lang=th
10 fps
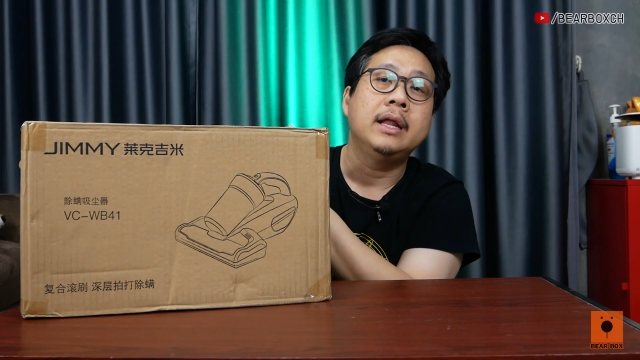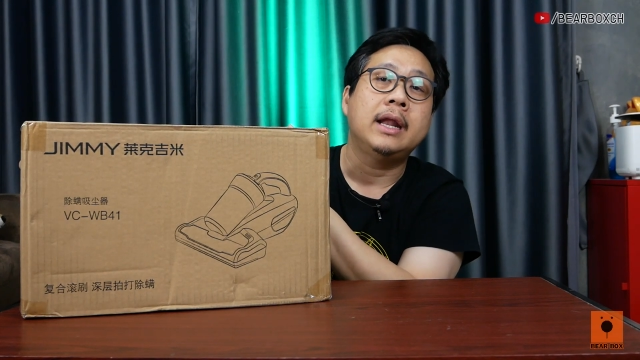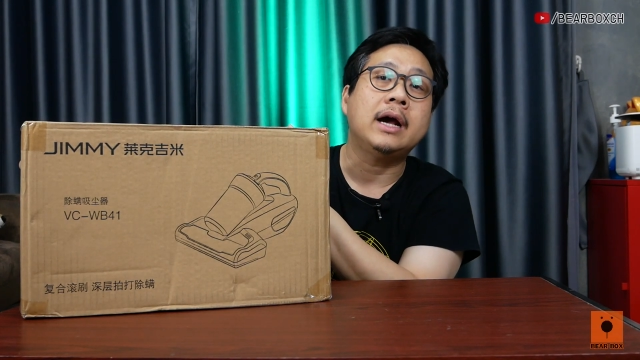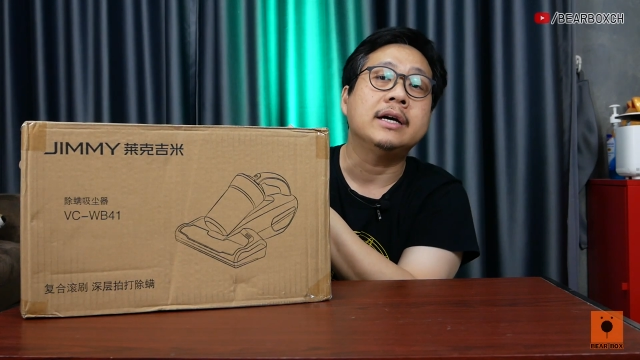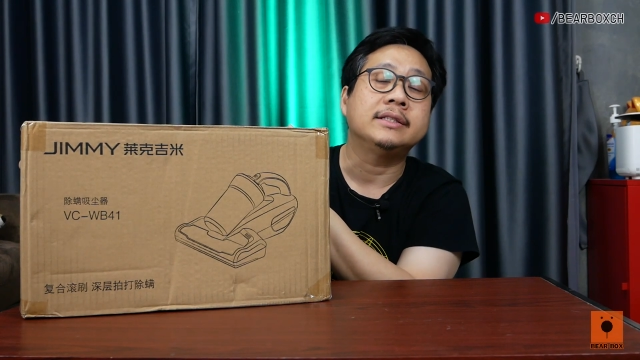
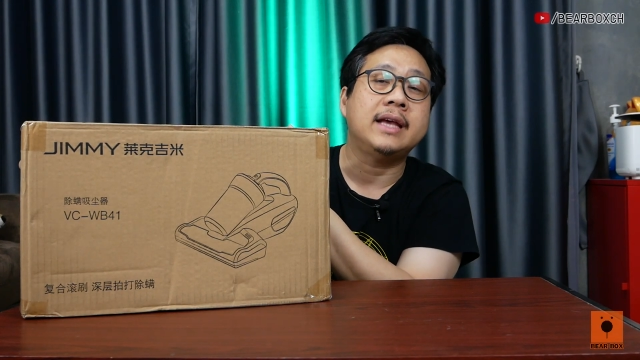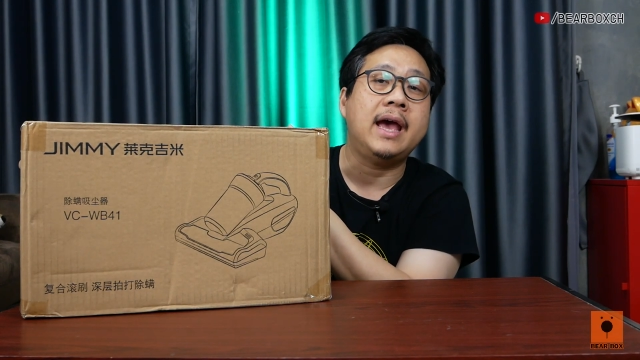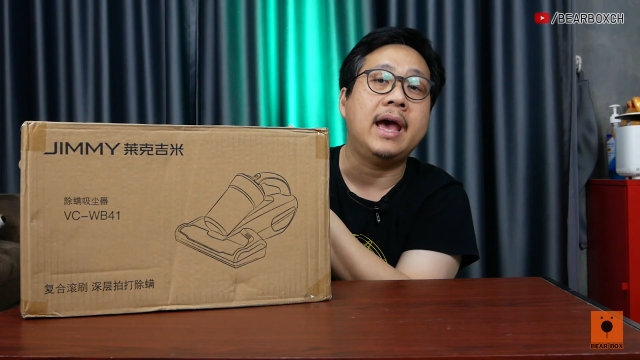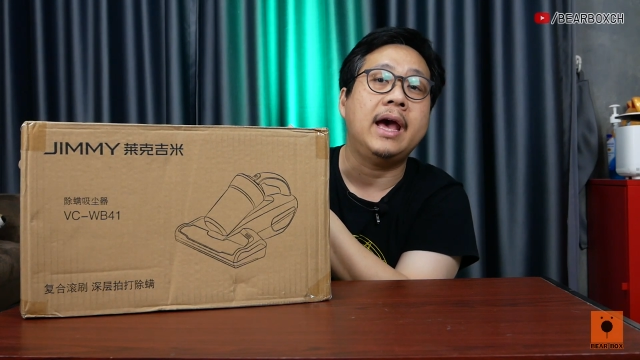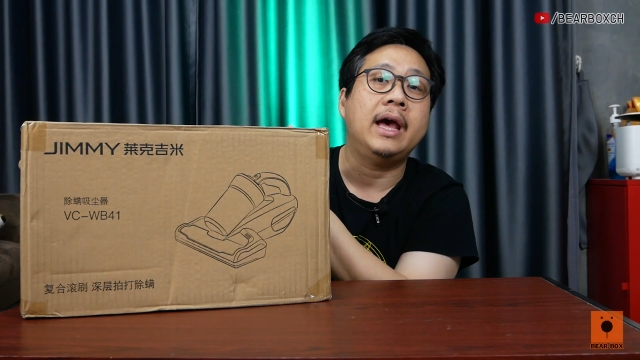ถ้าเกิดแช
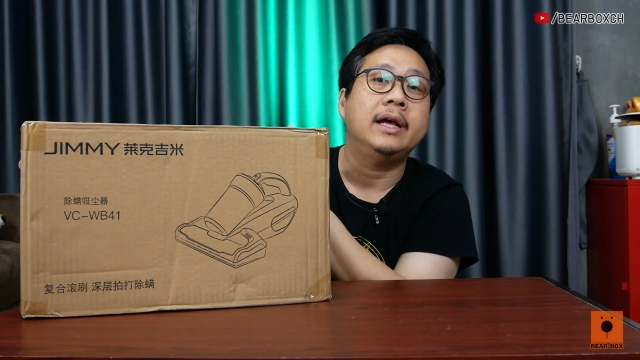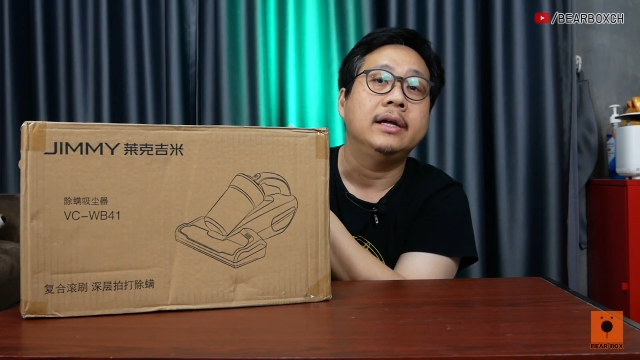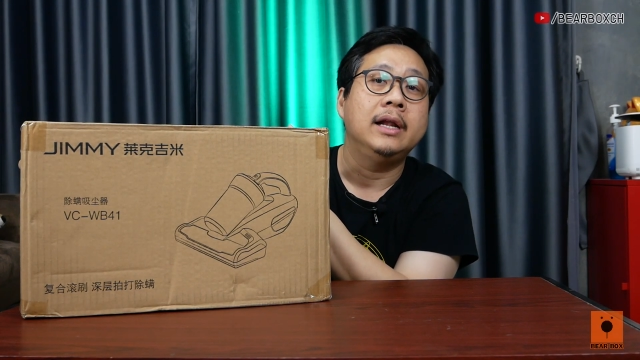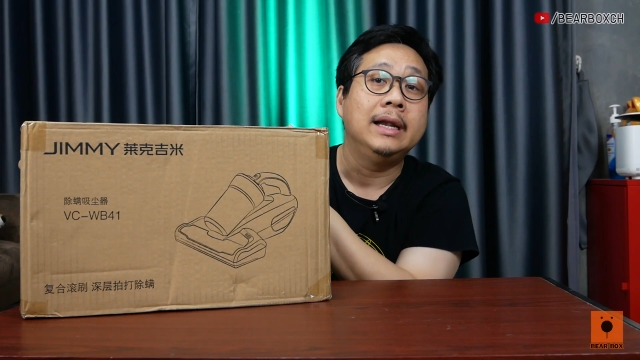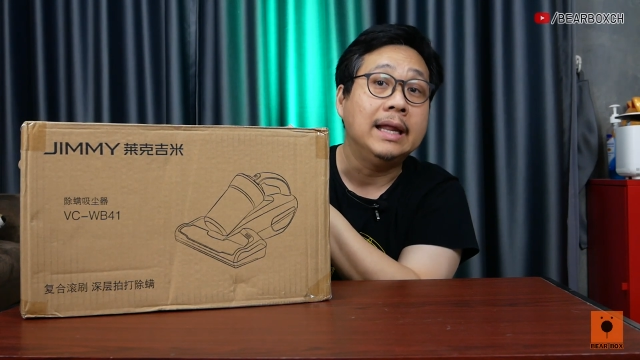ร์
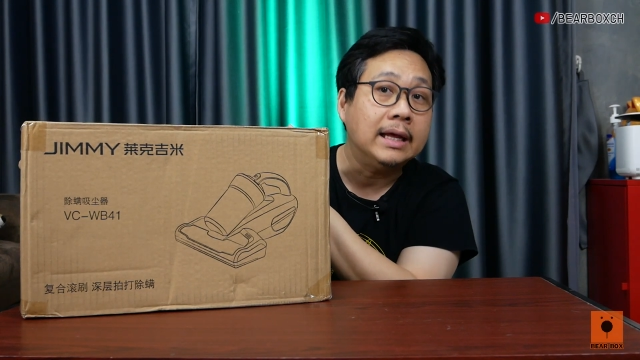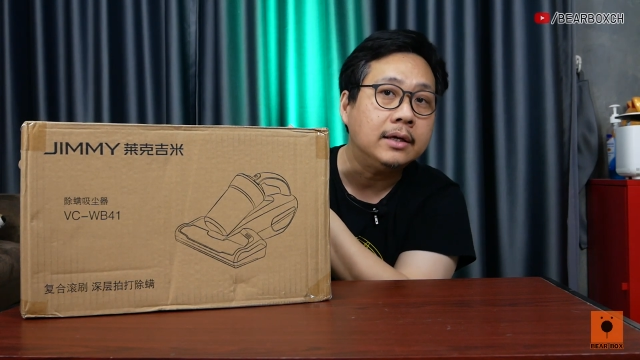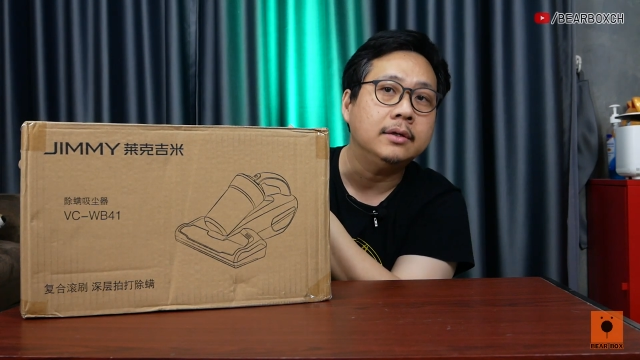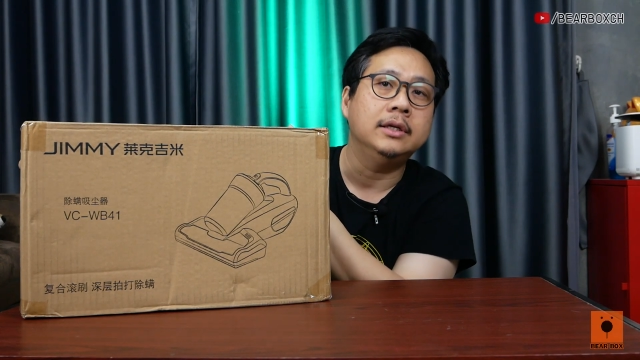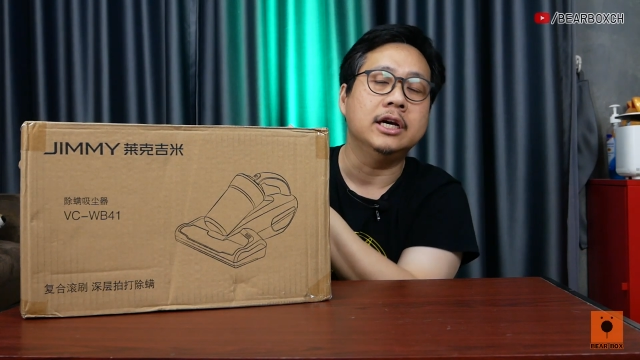ลิง
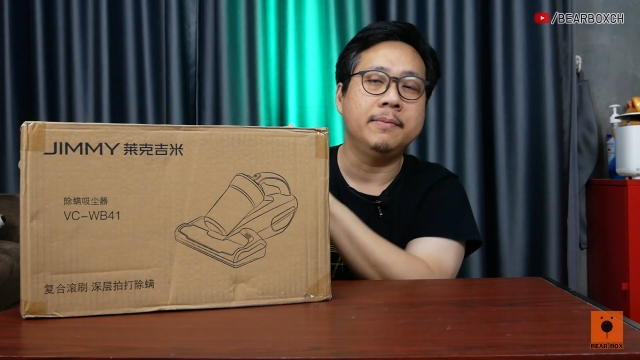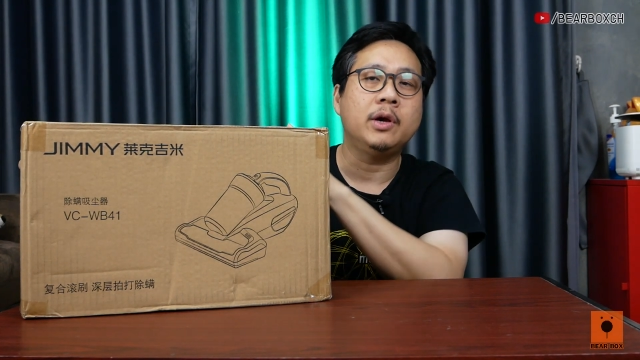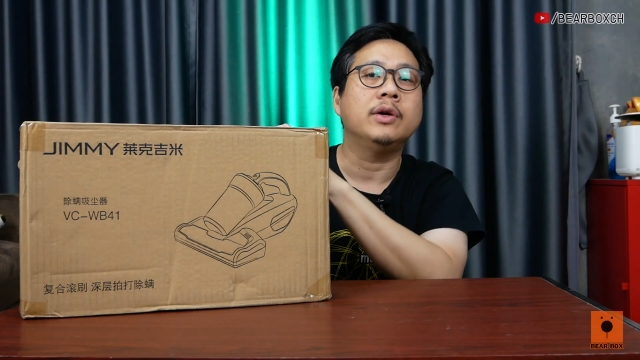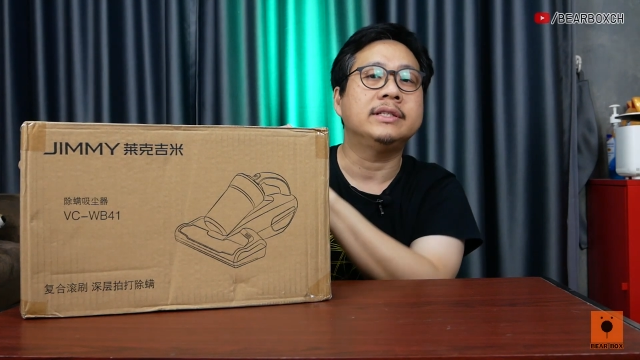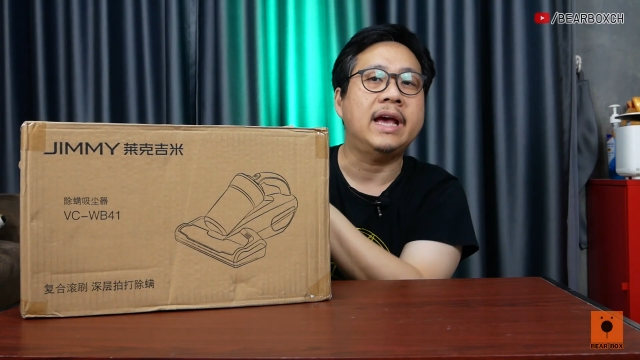ก์หรือมี
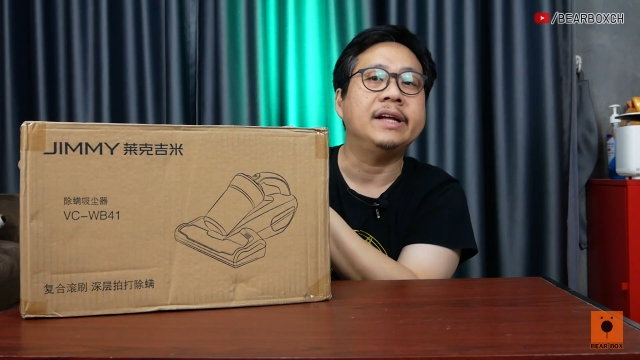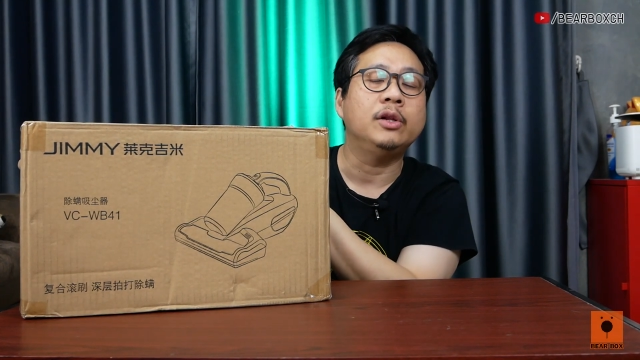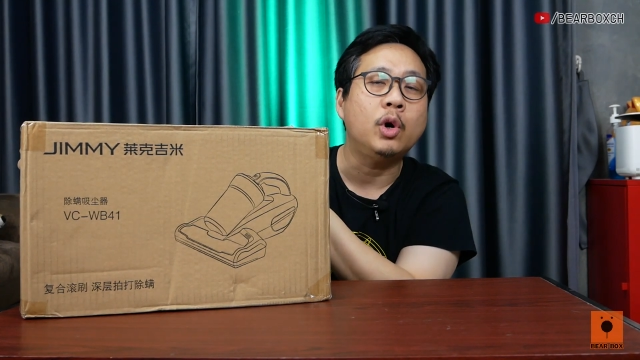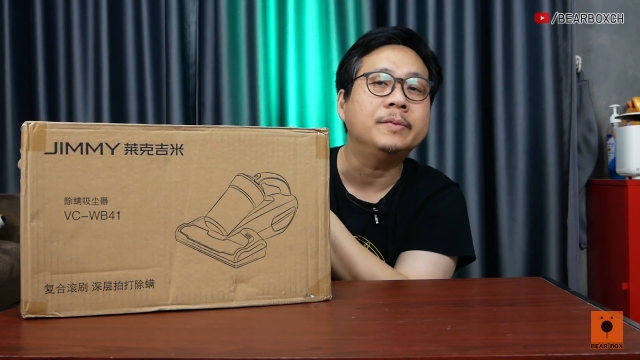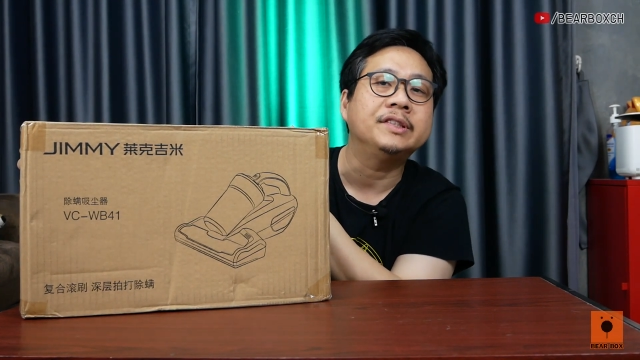คนแชร์
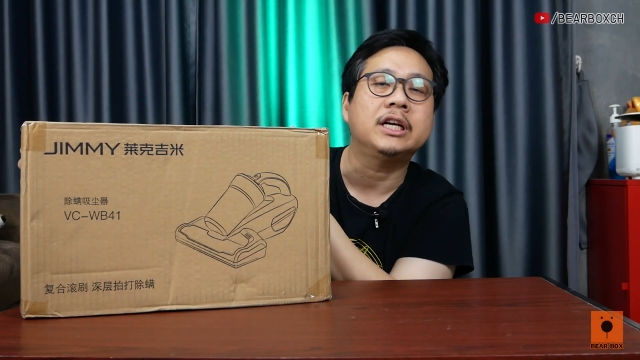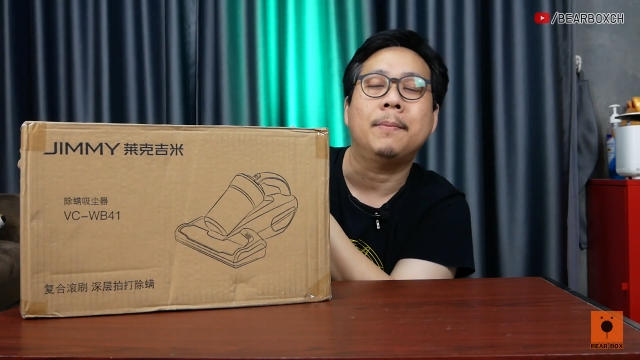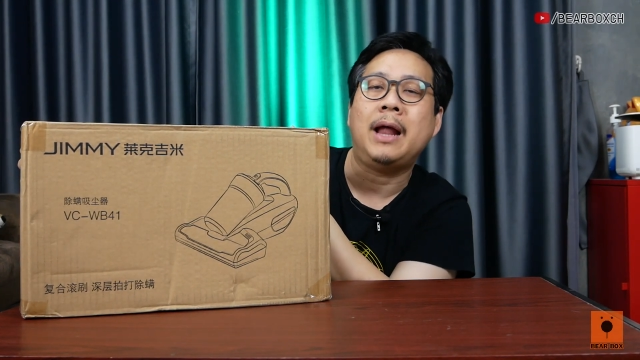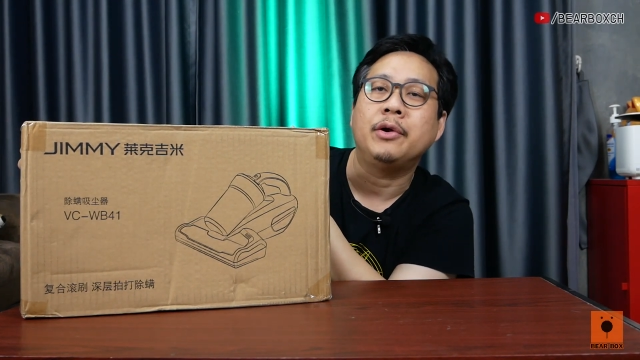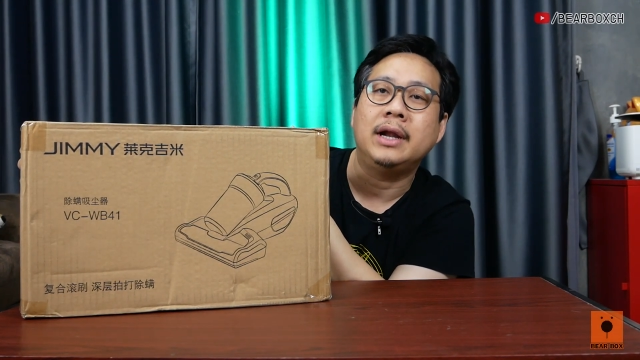ร่วมซื้อกับ
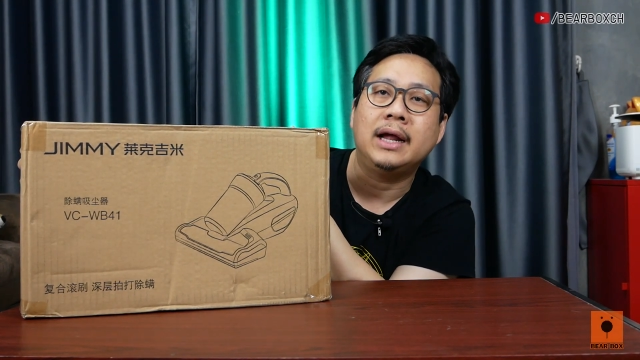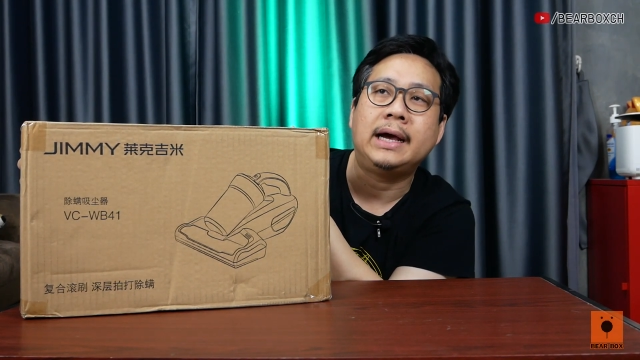เราเนี่ยรา